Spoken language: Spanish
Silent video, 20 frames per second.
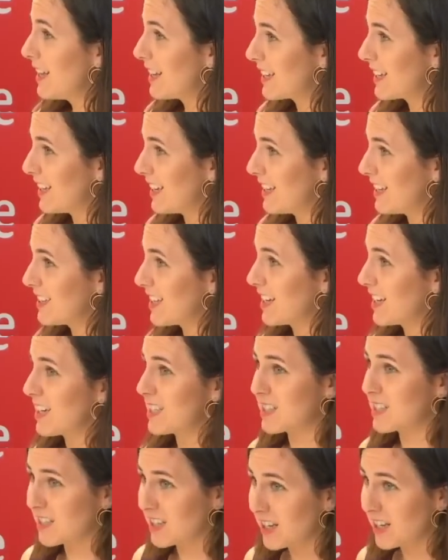que
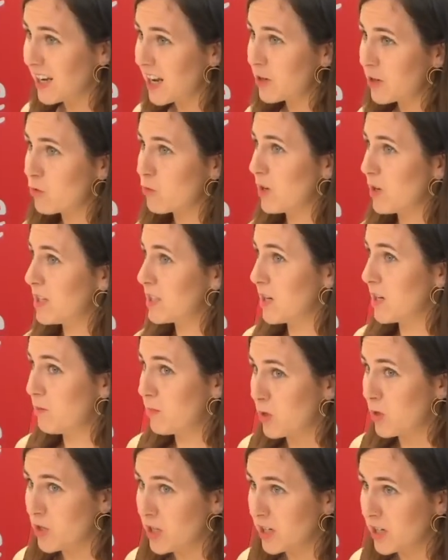tengas claro cuál es el
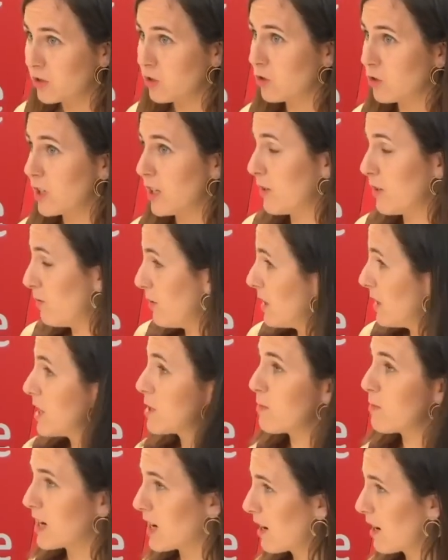proyecto que defiendes
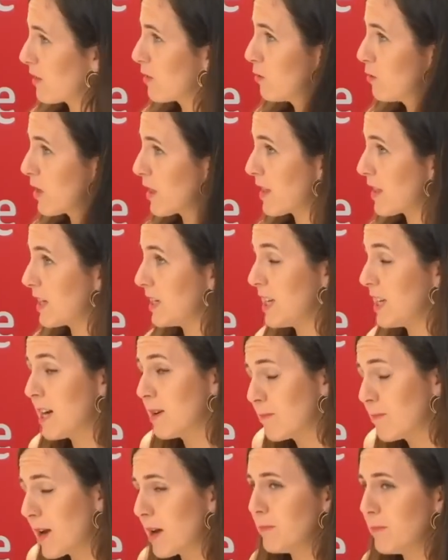para la ciudadanía,
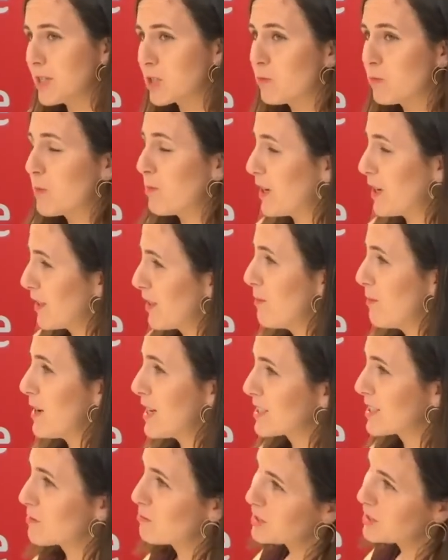a mí eso me parece
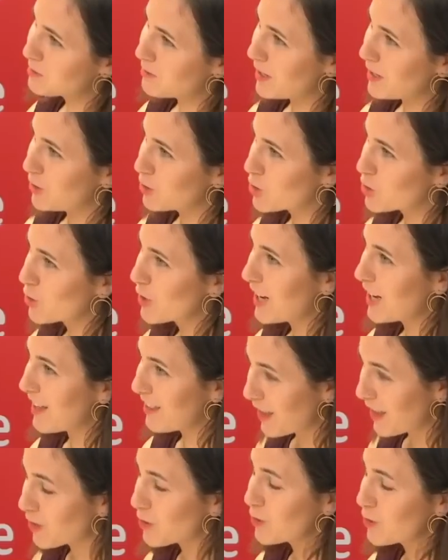más, más valioso que la
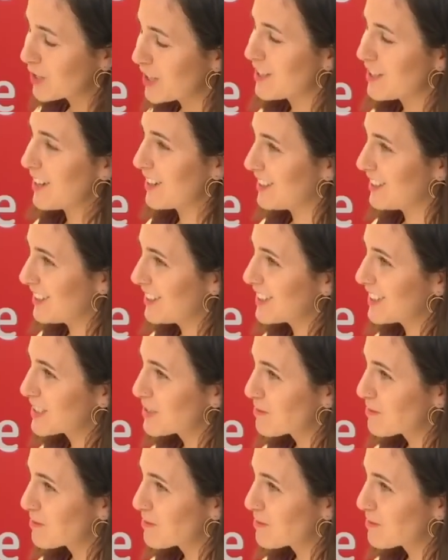edad concreta que tengas.